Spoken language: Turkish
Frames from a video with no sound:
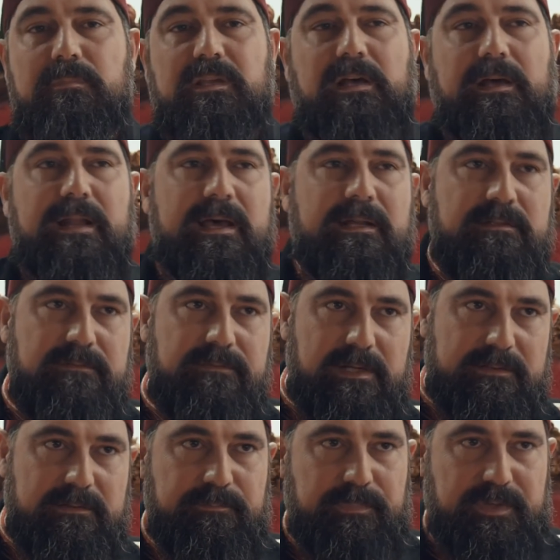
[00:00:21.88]
Bir karar
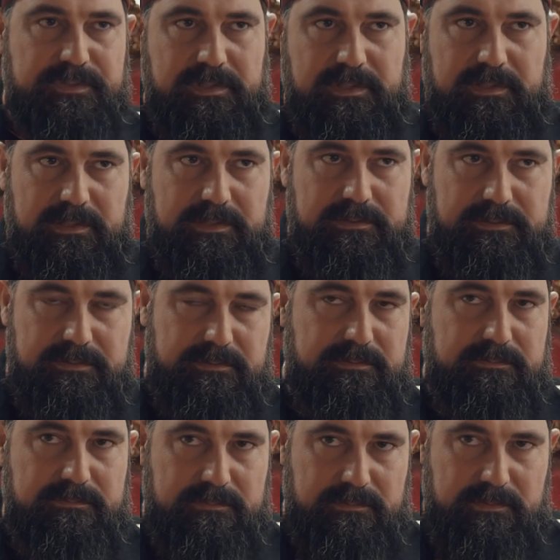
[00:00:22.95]
verdim paşamız.
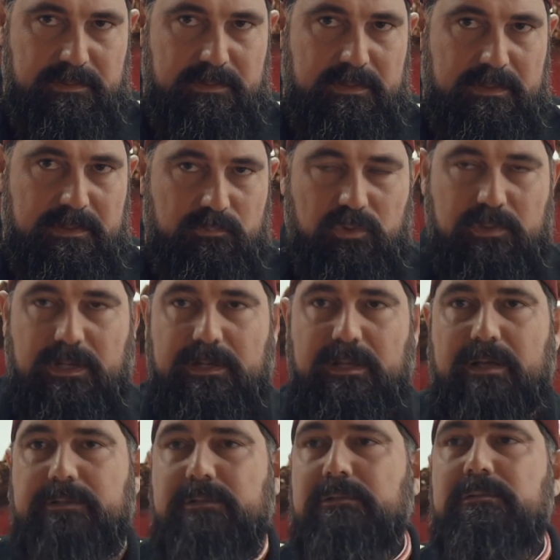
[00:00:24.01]
Bu
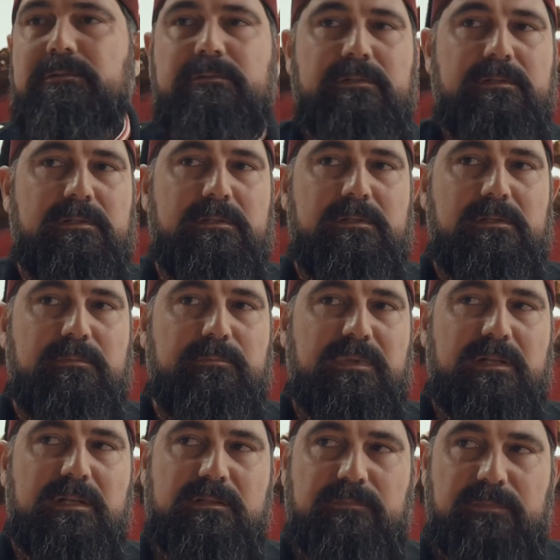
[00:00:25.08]
kararı
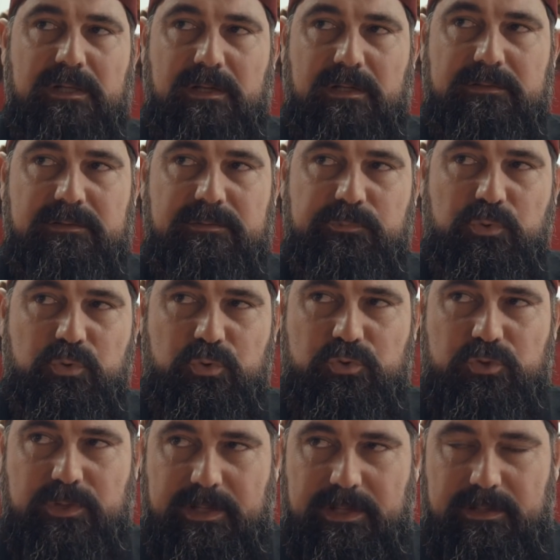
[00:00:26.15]
milletimden aldığım
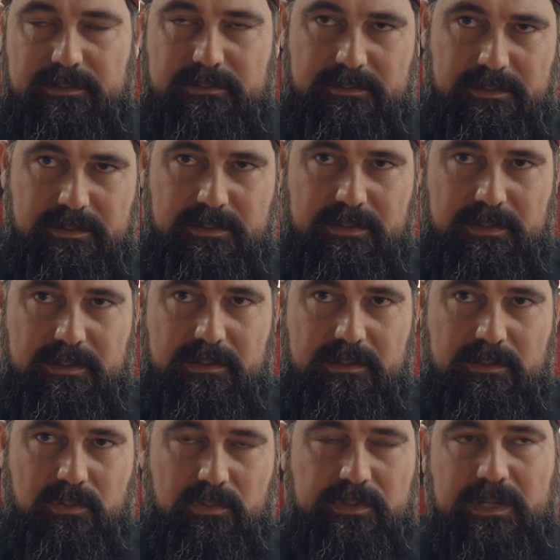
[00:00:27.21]
güçle,
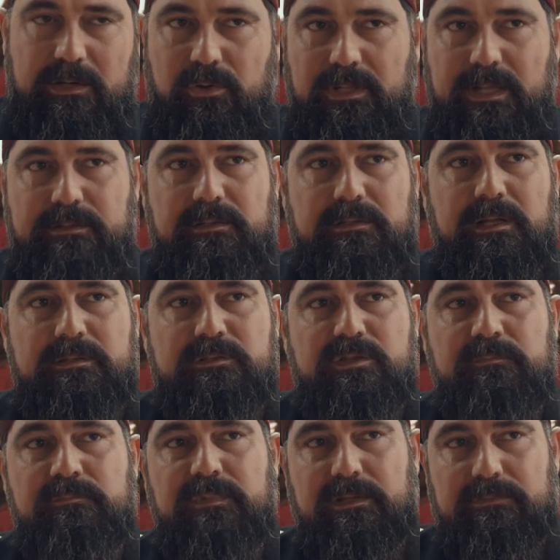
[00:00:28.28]
onlara olan
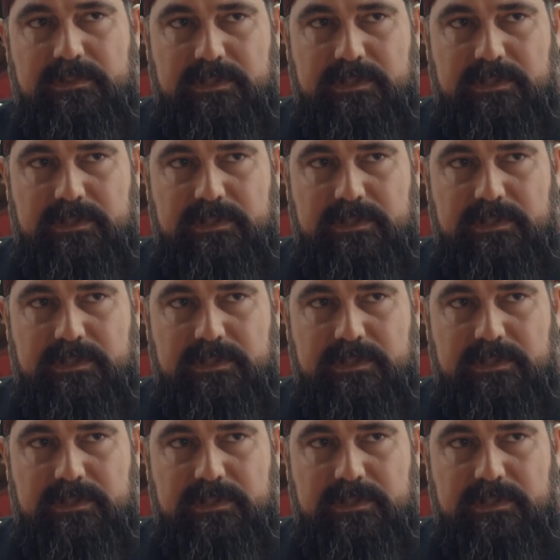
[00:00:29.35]
inancımla